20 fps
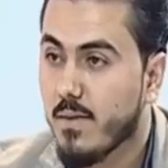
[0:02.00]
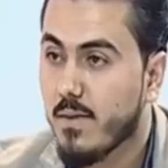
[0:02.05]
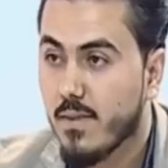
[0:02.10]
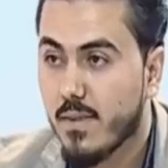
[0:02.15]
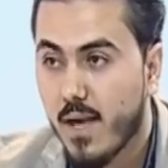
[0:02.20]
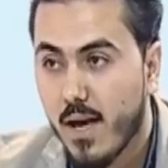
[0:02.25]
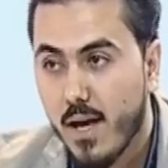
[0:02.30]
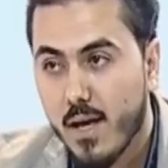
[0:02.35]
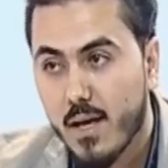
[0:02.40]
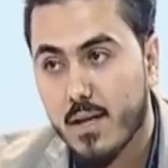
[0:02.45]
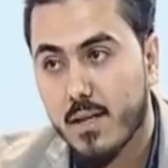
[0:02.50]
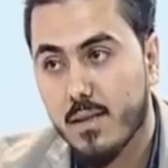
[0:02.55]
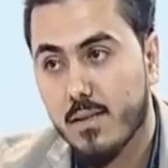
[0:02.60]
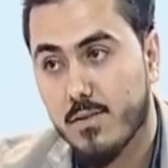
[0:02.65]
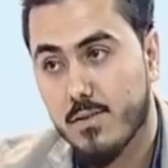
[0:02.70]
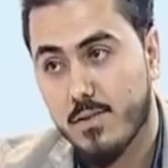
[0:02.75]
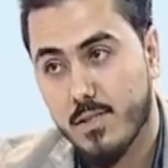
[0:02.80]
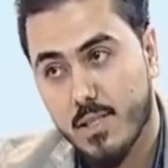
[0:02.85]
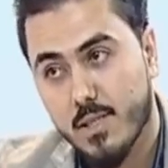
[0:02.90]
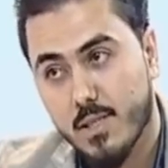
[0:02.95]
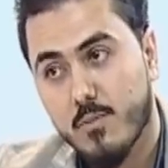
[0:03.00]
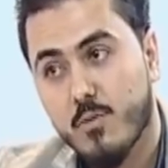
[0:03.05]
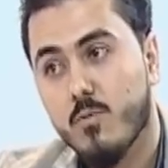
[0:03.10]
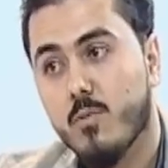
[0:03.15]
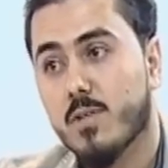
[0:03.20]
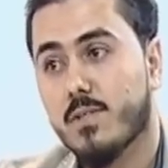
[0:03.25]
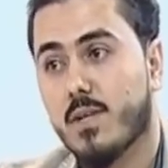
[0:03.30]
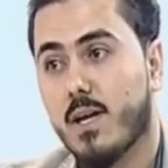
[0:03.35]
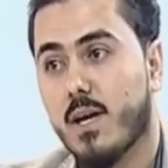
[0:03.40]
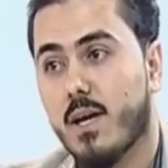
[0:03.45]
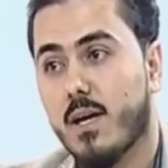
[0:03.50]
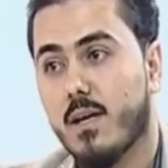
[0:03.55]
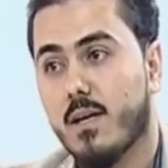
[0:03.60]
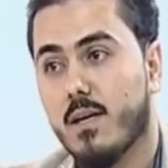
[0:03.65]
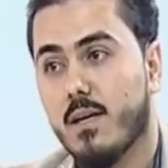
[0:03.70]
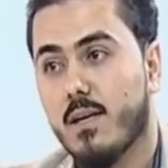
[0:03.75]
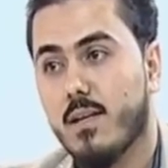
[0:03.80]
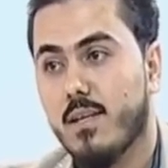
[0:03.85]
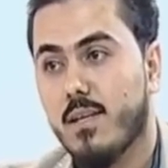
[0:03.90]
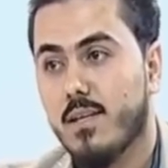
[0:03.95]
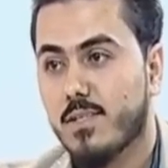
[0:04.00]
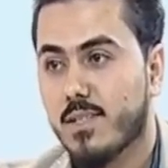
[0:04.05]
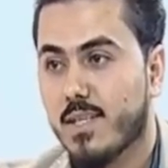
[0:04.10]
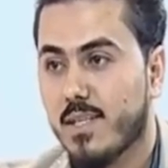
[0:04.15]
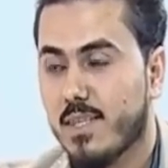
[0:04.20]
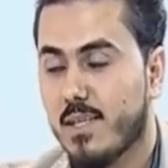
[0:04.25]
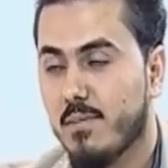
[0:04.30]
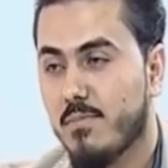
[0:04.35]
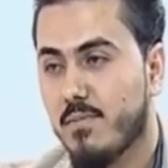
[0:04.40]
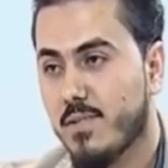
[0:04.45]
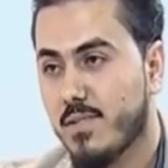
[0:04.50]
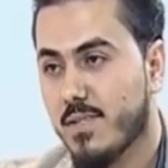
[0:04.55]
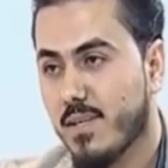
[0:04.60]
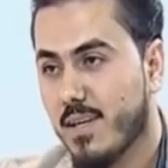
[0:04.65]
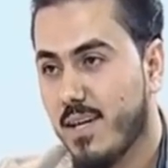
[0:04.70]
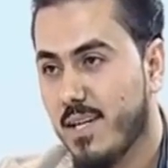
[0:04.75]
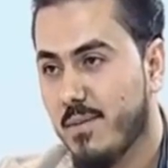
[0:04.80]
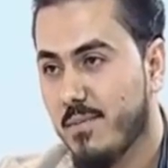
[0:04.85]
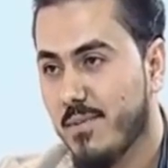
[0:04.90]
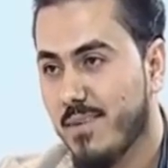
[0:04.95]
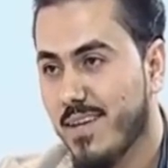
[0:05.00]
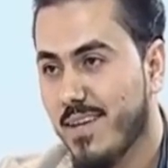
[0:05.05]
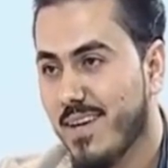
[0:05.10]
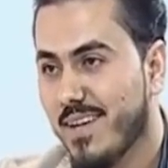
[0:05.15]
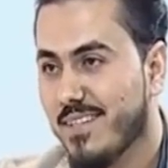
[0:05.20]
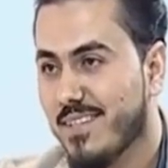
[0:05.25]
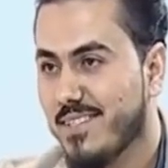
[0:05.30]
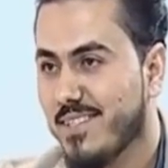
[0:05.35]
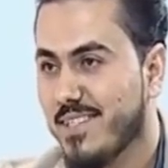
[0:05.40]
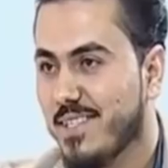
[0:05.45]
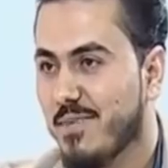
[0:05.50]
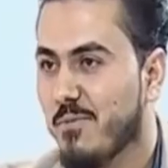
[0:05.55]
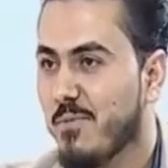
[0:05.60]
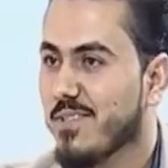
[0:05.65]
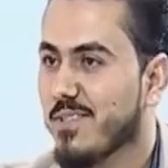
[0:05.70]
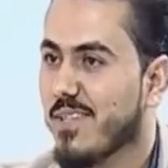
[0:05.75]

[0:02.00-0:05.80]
من دائرة السينما والمسرح ليش قدمت استقالة من دائرة السينما